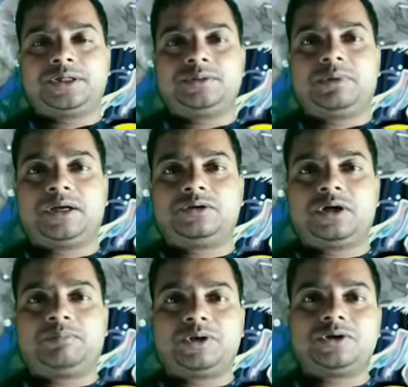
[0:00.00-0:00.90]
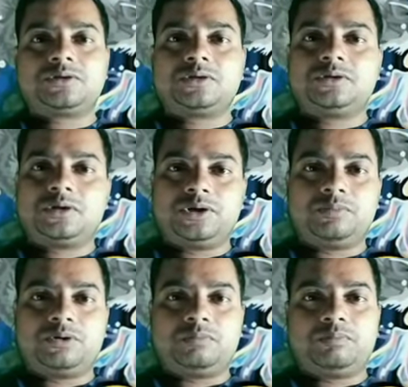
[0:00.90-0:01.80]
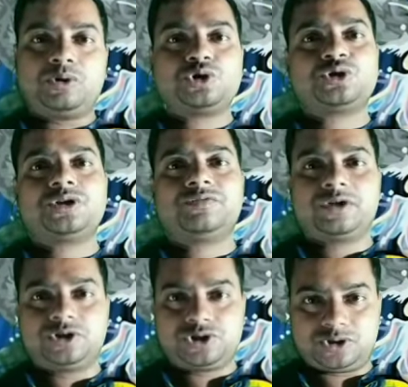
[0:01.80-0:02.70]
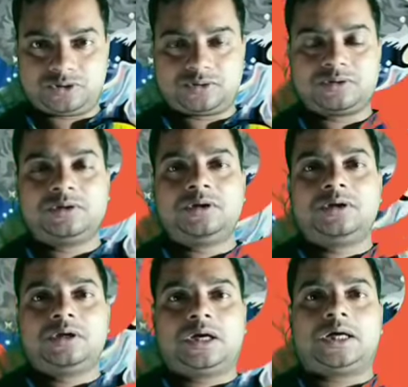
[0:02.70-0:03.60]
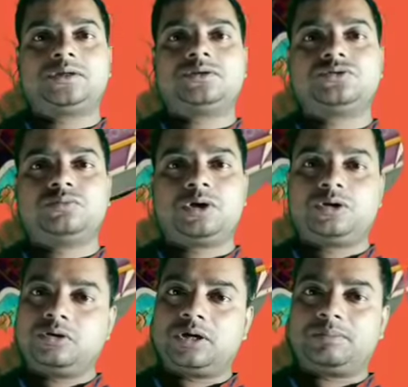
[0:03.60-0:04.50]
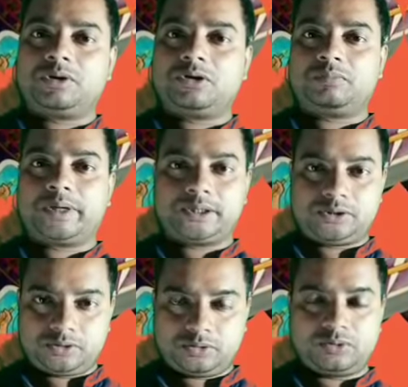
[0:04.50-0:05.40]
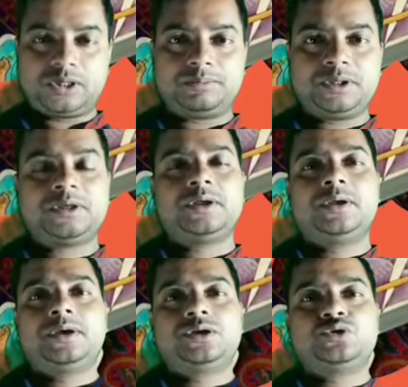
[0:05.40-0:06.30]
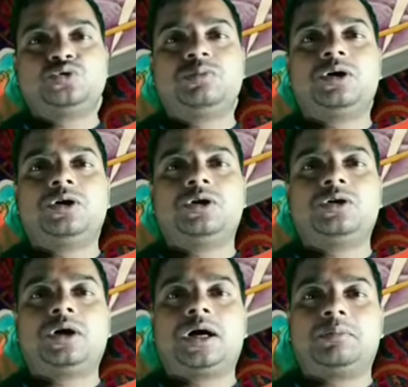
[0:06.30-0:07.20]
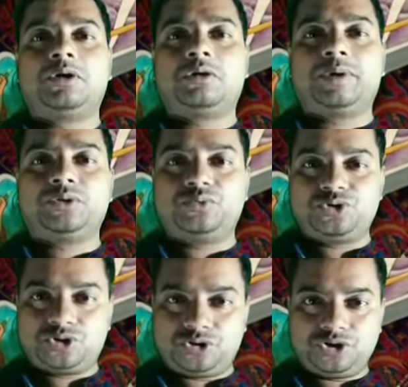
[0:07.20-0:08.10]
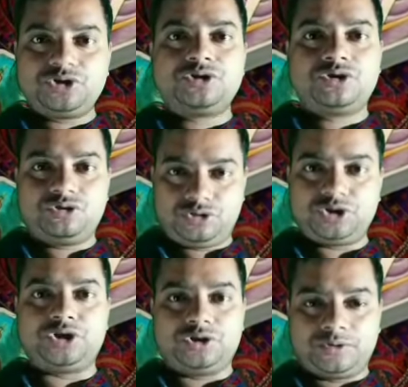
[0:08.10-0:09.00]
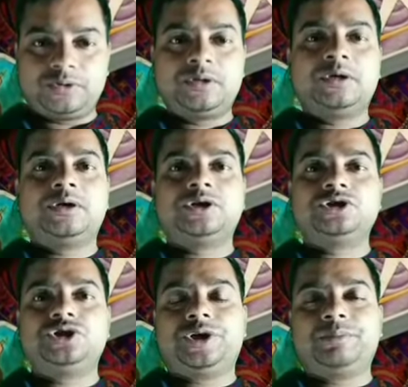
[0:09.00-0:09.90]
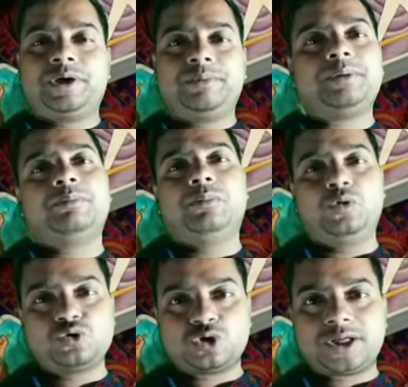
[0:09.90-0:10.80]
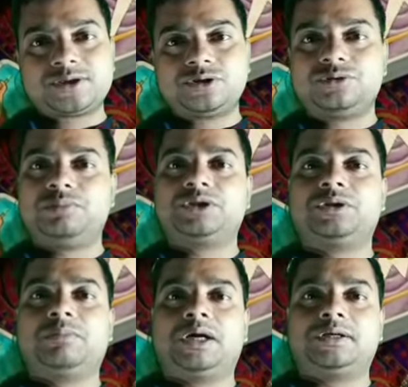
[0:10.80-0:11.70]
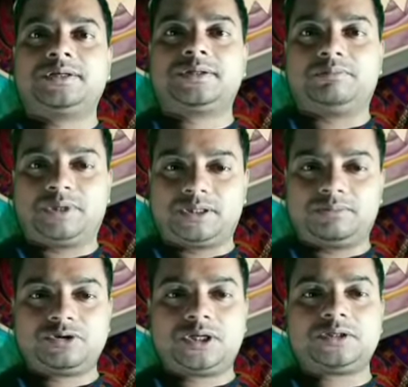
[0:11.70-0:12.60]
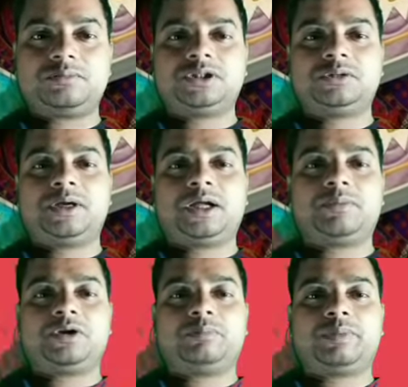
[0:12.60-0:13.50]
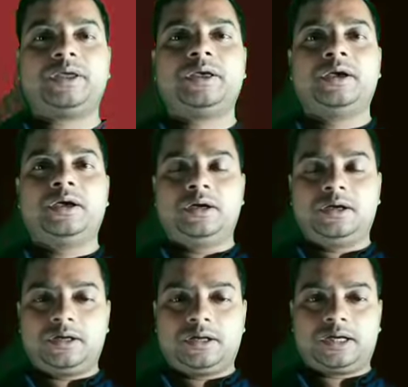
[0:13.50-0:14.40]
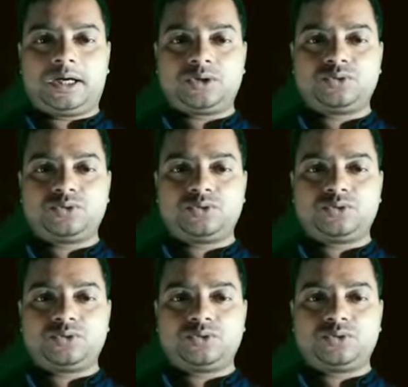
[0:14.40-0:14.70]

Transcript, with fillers: आज भाग्य आपण सहित रसठ प्रतिशत आज शुभ रंग आपण गोलापी शुभ अंक आपण तीन जाणी ए वृष राशि व्यक्ति मान संपर्क वृष राशि व्यक्ति मैंने कार्ड